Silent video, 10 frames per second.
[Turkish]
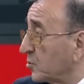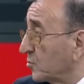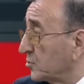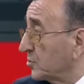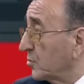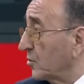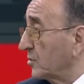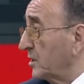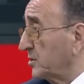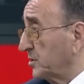sonucunda
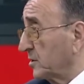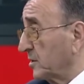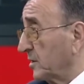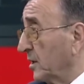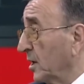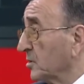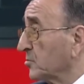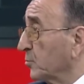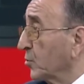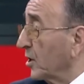ortaya çıktı. Evet.
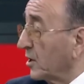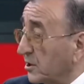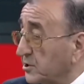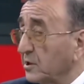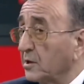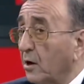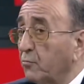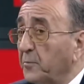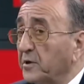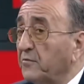Buna karşılık
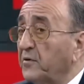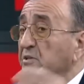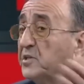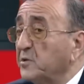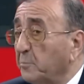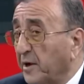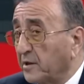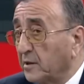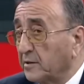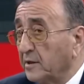Avrupa'da faşizm
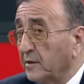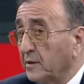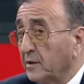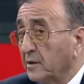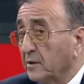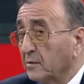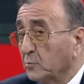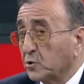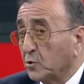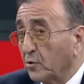patladı.
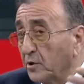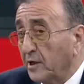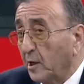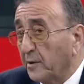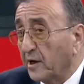Mussolini ile